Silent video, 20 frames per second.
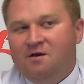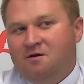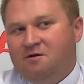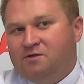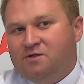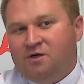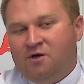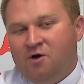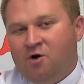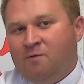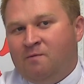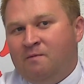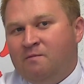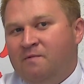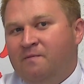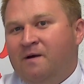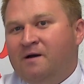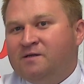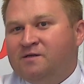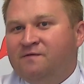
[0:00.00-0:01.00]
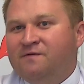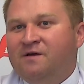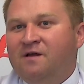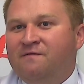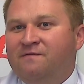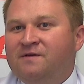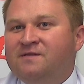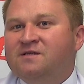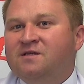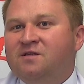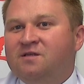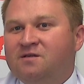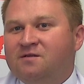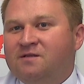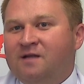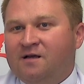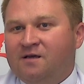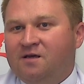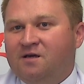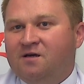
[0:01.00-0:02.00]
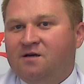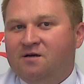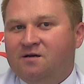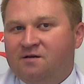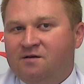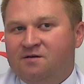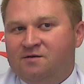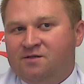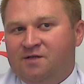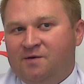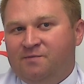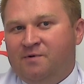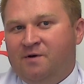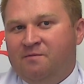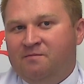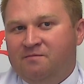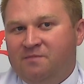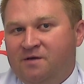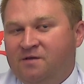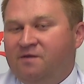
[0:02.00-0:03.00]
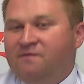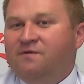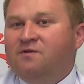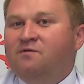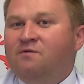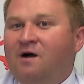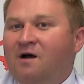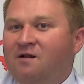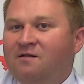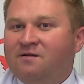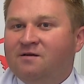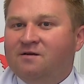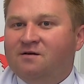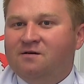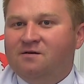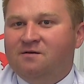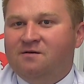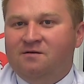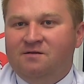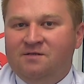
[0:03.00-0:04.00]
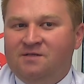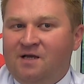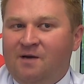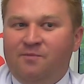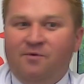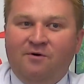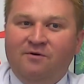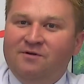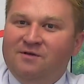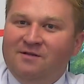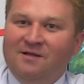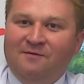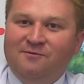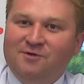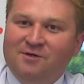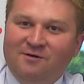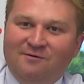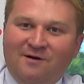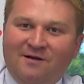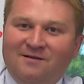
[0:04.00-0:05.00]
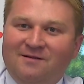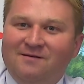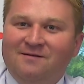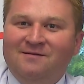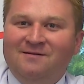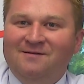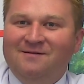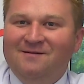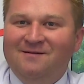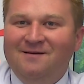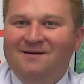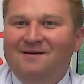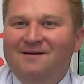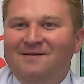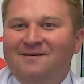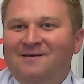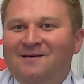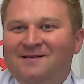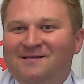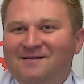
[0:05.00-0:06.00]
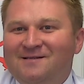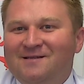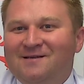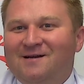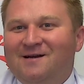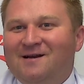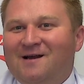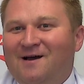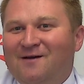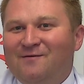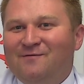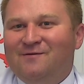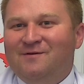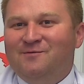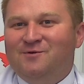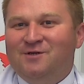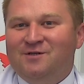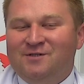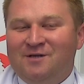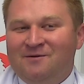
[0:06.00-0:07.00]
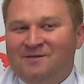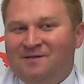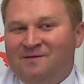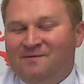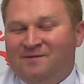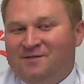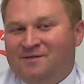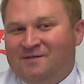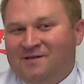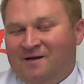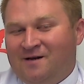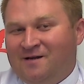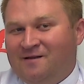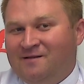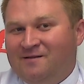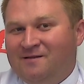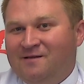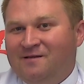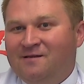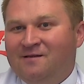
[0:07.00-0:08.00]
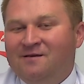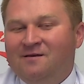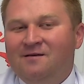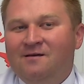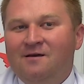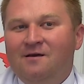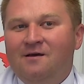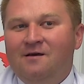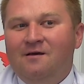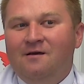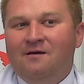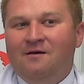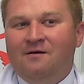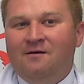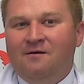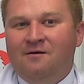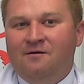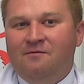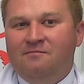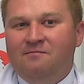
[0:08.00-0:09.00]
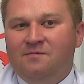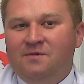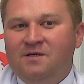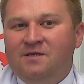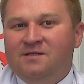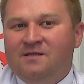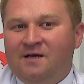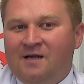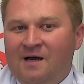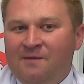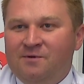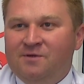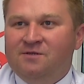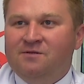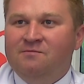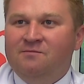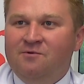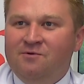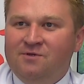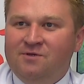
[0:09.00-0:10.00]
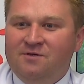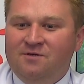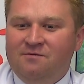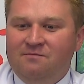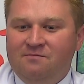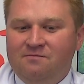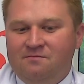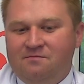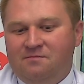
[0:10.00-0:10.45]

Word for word: Co roku mamy bardzo wiele wizyt takich, e, że tak powiem, indywidualnych i z Japonii na przykład e, i z innych krajów, które przyjeżdżają, czy z Argentyny e, i staramy się tym ludzi